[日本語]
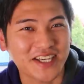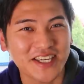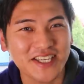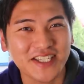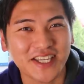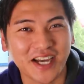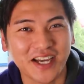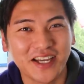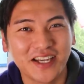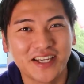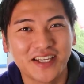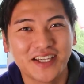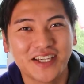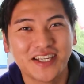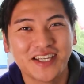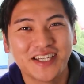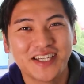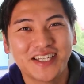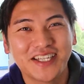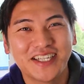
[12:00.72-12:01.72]
いいじゃん
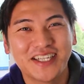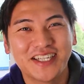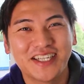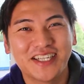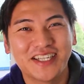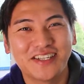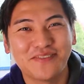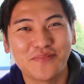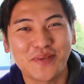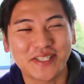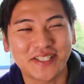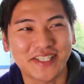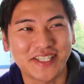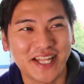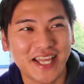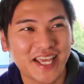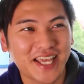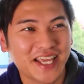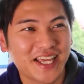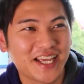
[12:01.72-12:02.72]
別に
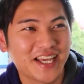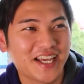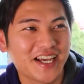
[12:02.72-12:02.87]
ね